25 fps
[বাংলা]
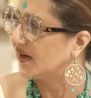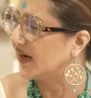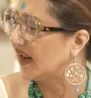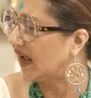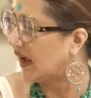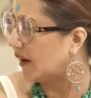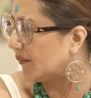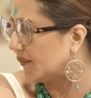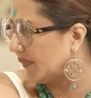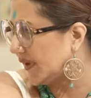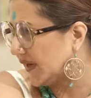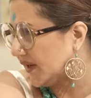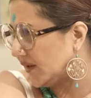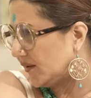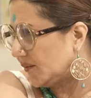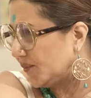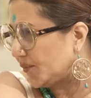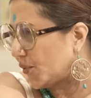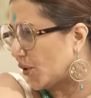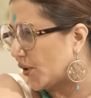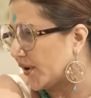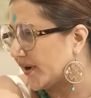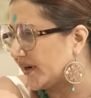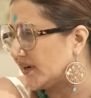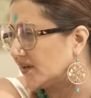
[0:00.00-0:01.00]
মানে আমি
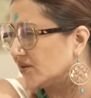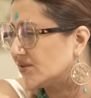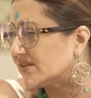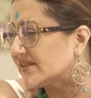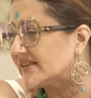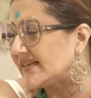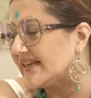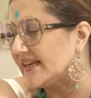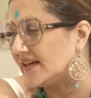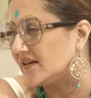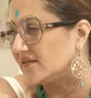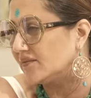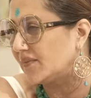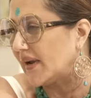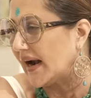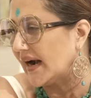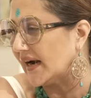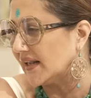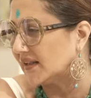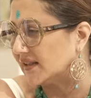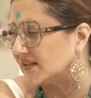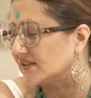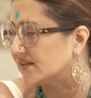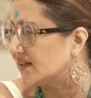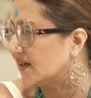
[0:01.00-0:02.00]
পরে স্নিক
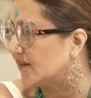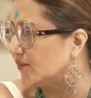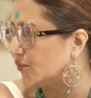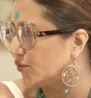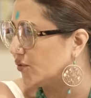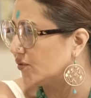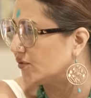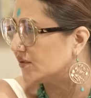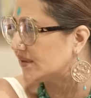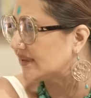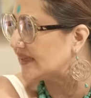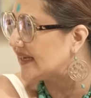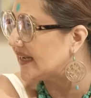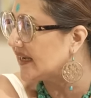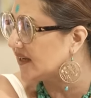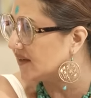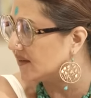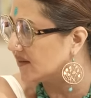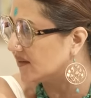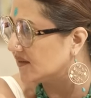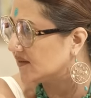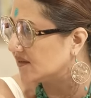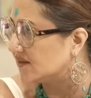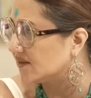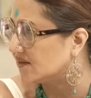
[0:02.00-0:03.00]
বেড়াতে যাব
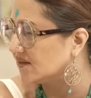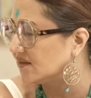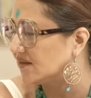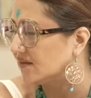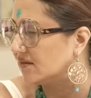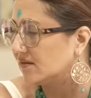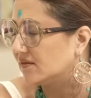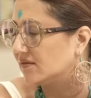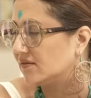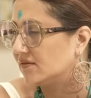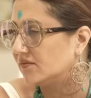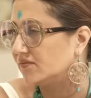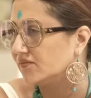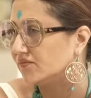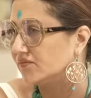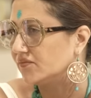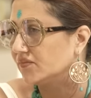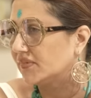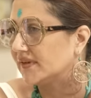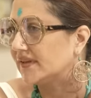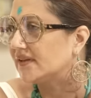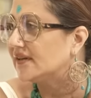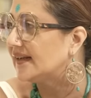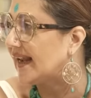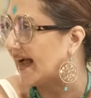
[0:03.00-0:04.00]
স্নিকার্স
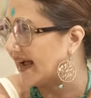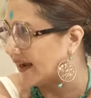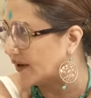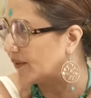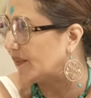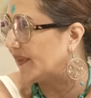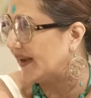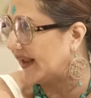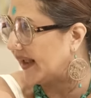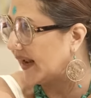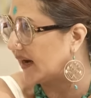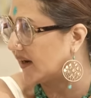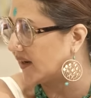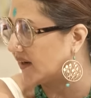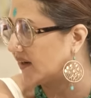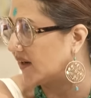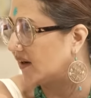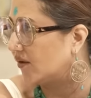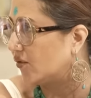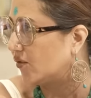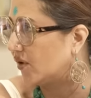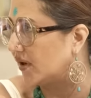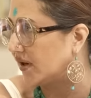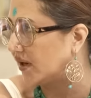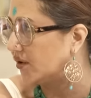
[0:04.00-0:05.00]
লাগবে একটা
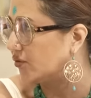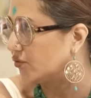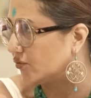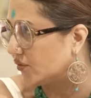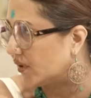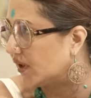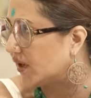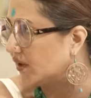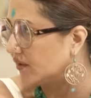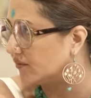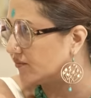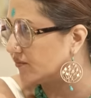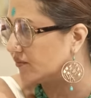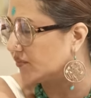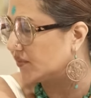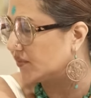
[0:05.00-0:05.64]
ওখানে তো আর